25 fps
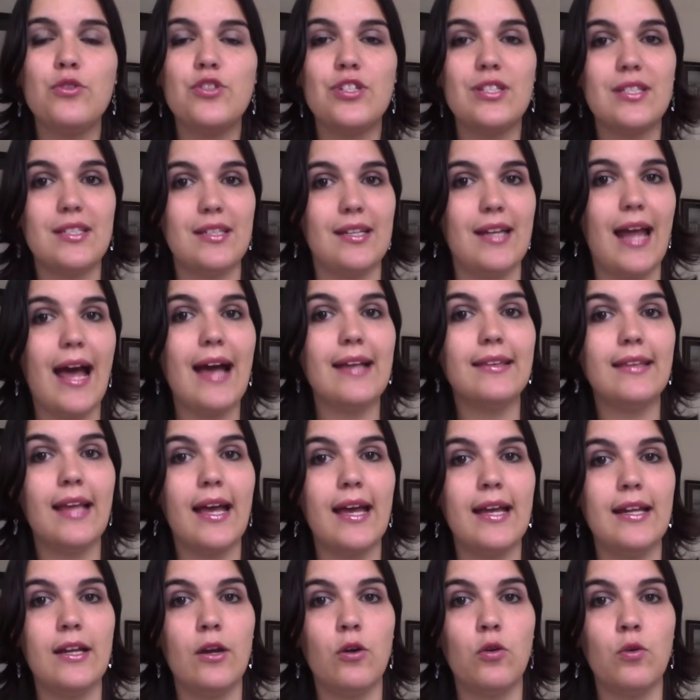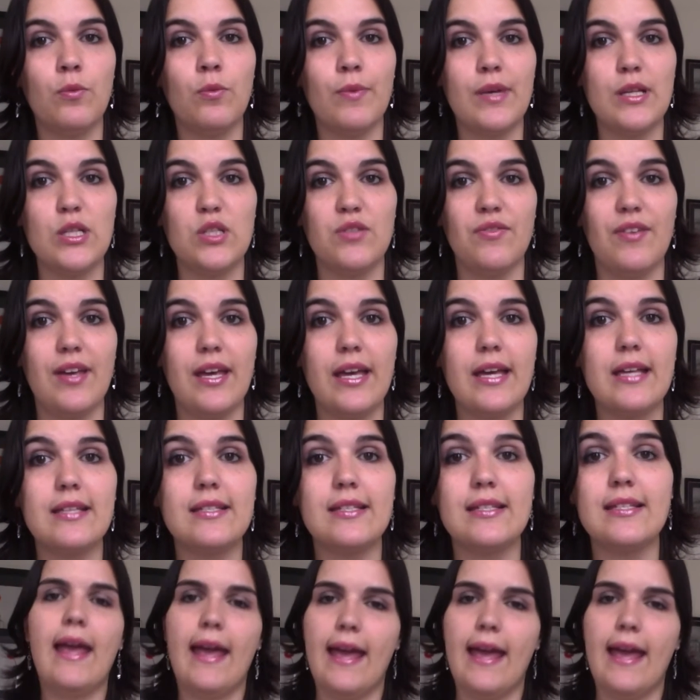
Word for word: distrata ele algumas vezes.